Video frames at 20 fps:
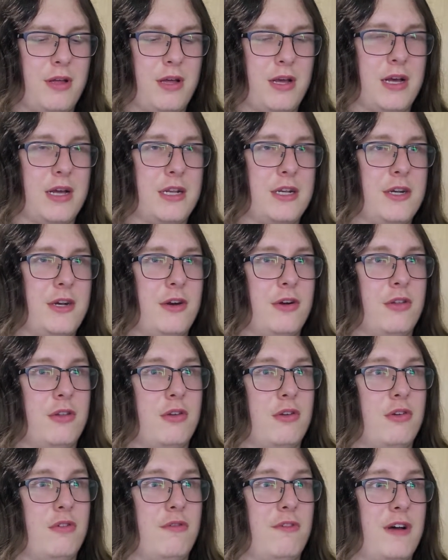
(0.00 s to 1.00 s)
A czy
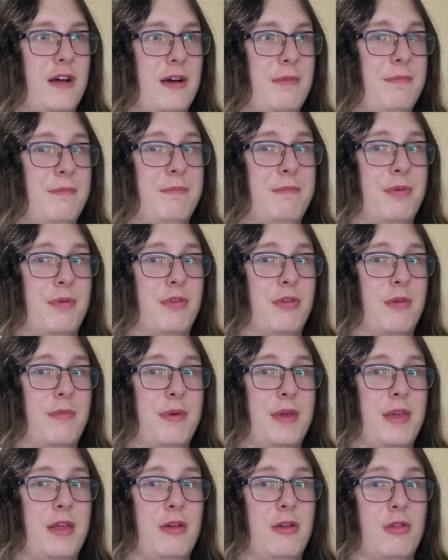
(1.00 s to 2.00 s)
odczuwam po
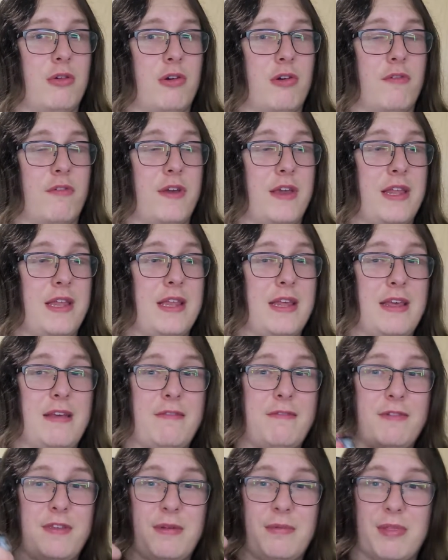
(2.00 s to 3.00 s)
sobie ilość kofeiny,
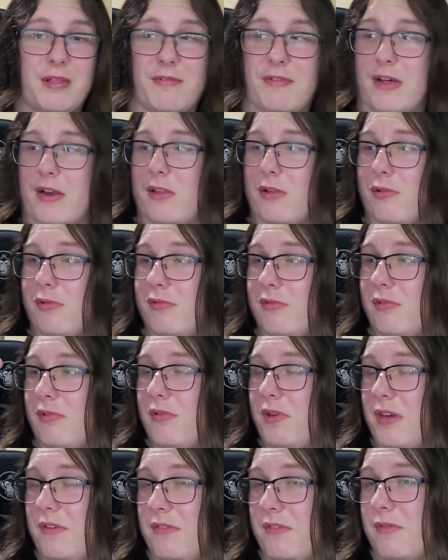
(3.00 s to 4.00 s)
w tym zawartą? No
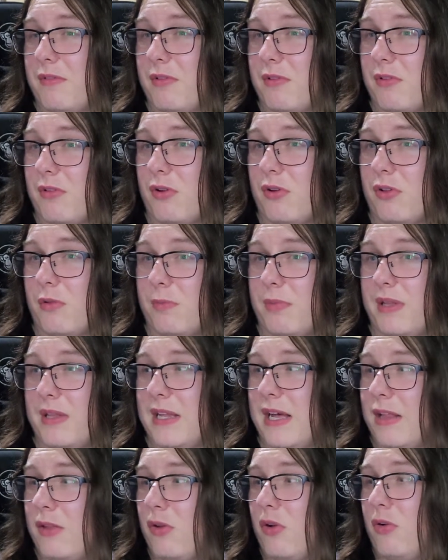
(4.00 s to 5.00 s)
nie wiem, no to
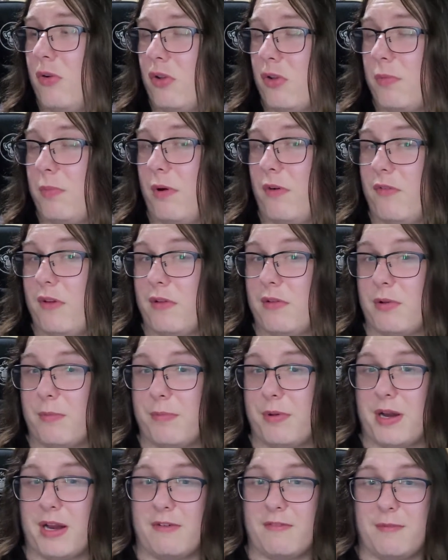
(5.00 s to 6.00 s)
na to odpowiem
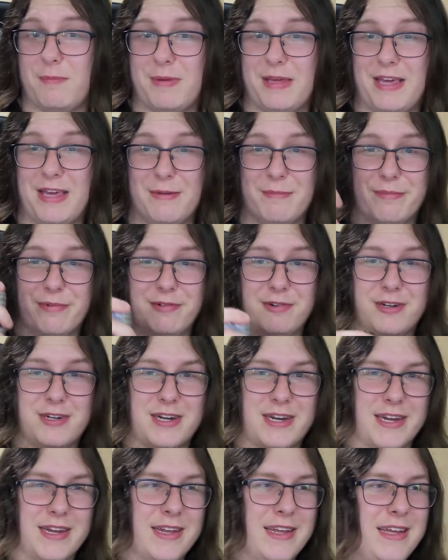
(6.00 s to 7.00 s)
dopiero jak wypiję
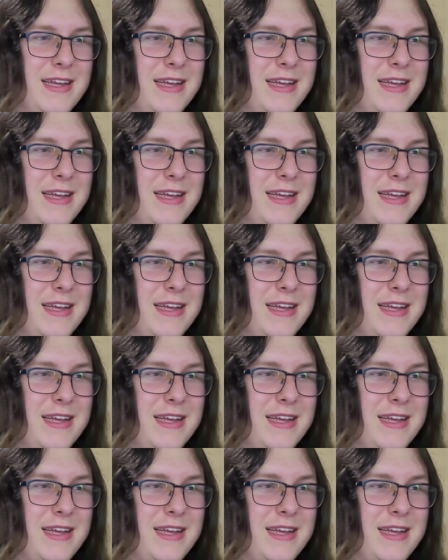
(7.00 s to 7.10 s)
puszkę.